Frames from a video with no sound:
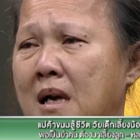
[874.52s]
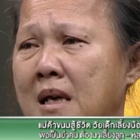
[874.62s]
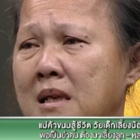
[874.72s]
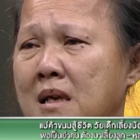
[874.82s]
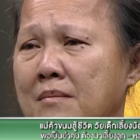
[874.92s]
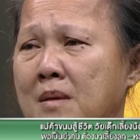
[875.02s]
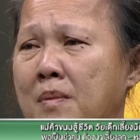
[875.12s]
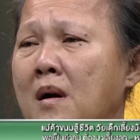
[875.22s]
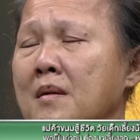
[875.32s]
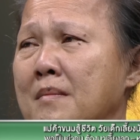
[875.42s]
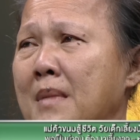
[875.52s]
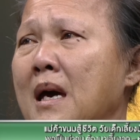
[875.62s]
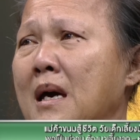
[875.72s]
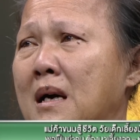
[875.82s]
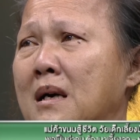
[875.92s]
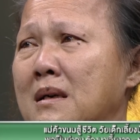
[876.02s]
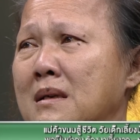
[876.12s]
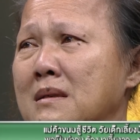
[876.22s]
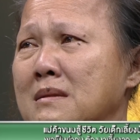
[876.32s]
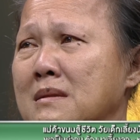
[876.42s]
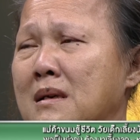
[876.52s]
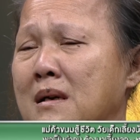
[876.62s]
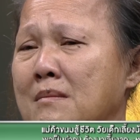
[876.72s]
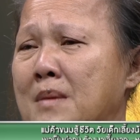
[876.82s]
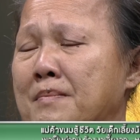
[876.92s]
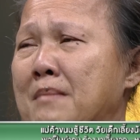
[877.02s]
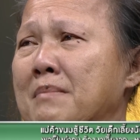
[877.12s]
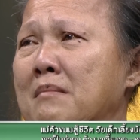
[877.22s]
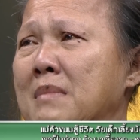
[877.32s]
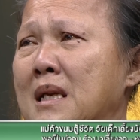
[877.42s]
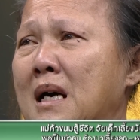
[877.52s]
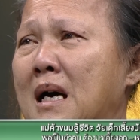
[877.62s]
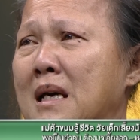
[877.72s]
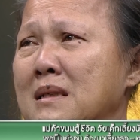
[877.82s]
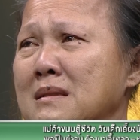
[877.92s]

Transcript: ก็อยากให้เด็กมีพ่อมีแม่แต่มันเป็นไปไม่ได้